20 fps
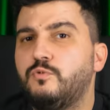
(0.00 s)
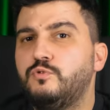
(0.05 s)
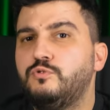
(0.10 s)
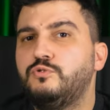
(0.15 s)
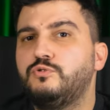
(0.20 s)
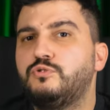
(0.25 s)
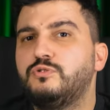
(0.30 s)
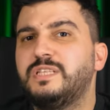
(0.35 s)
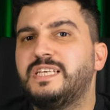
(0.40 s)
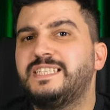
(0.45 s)

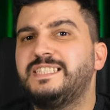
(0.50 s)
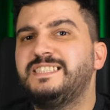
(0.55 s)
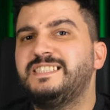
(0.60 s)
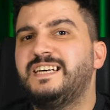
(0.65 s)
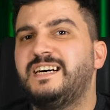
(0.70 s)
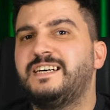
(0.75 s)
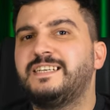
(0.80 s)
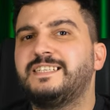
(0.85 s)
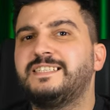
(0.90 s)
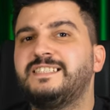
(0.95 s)

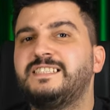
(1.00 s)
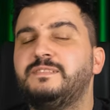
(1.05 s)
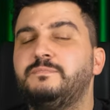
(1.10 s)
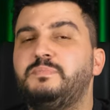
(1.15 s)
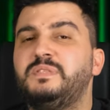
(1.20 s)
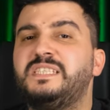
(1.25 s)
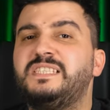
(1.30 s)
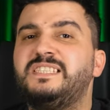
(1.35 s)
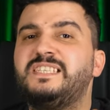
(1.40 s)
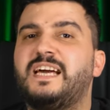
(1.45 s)
oyuncuların
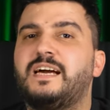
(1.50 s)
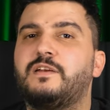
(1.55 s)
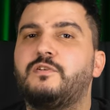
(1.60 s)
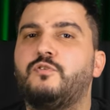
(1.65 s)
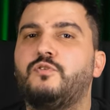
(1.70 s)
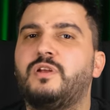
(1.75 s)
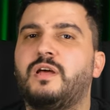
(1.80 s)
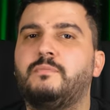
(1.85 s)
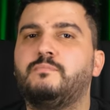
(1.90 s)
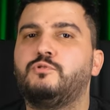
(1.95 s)
aradığı bir diğer
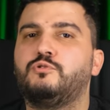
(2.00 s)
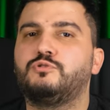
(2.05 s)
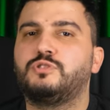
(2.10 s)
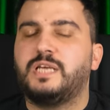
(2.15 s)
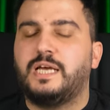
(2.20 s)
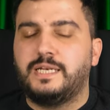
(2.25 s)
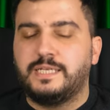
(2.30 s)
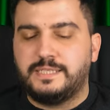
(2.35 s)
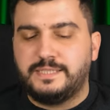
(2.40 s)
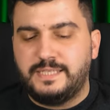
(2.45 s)
önemli
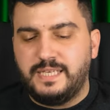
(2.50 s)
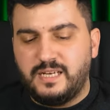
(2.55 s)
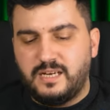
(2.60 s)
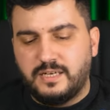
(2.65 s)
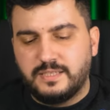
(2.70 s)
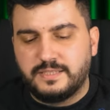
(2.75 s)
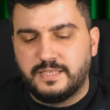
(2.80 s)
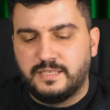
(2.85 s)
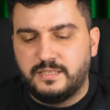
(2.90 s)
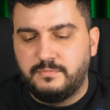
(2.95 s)
özellik ise
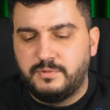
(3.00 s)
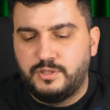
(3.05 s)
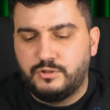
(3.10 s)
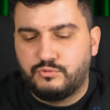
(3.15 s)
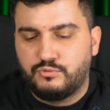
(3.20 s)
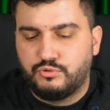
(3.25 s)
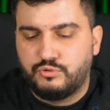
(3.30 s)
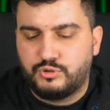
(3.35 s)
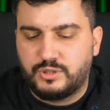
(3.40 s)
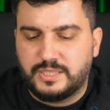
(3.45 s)

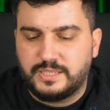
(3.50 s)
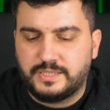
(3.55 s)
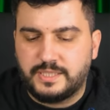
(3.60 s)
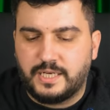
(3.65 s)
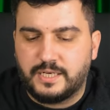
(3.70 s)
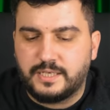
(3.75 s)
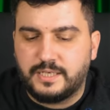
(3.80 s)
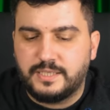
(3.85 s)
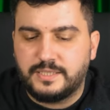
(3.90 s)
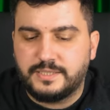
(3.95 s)
atanabilir tuş
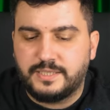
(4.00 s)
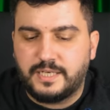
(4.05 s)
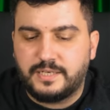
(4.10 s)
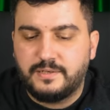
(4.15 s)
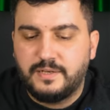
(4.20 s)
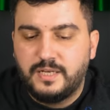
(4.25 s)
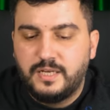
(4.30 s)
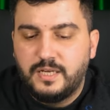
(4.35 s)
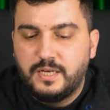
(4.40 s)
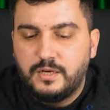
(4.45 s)
sayısı
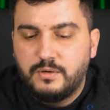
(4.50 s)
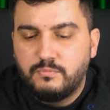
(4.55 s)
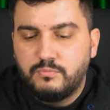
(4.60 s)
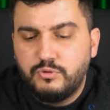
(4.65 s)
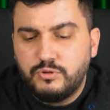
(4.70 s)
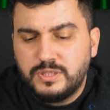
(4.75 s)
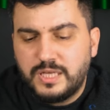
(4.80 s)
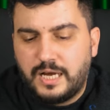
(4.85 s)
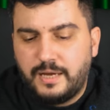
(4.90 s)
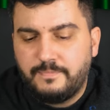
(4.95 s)
arkadaşlar.
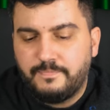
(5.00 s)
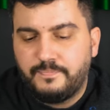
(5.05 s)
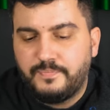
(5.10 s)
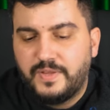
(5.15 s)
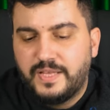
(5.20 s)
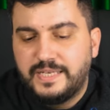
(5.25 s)
Burada